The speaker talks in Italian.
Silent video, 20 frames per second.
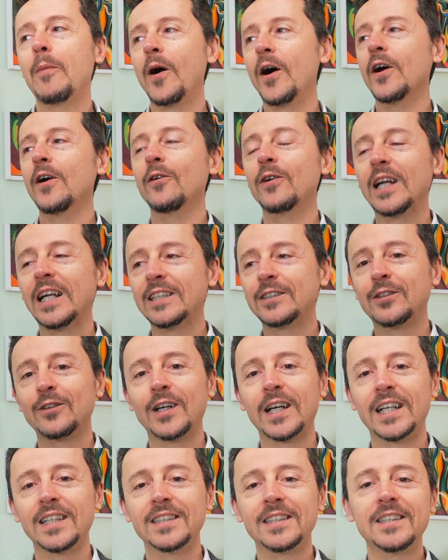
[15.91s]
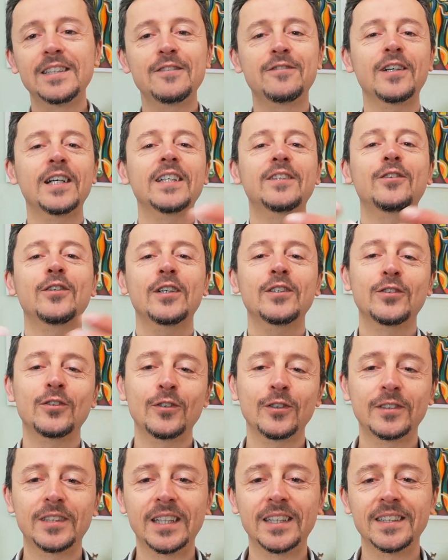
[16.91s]
poi ho un altro grande difetto che
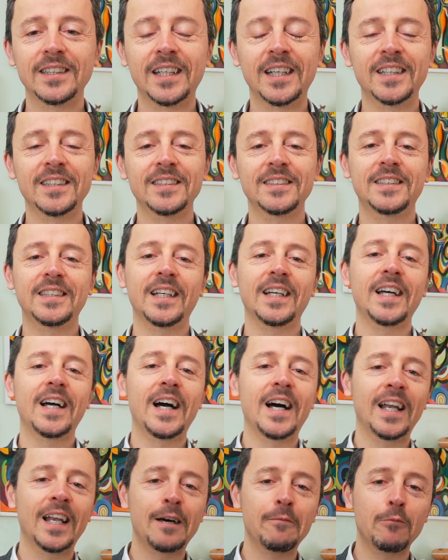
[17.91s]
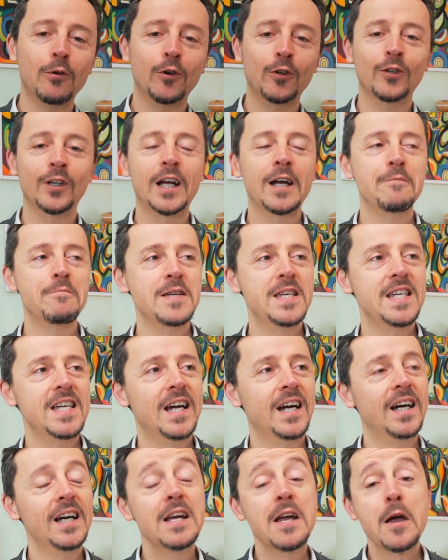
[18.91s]
sono tendente alla
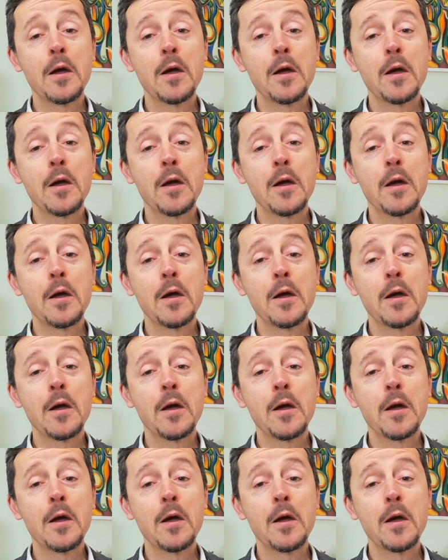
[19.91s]
monogamia.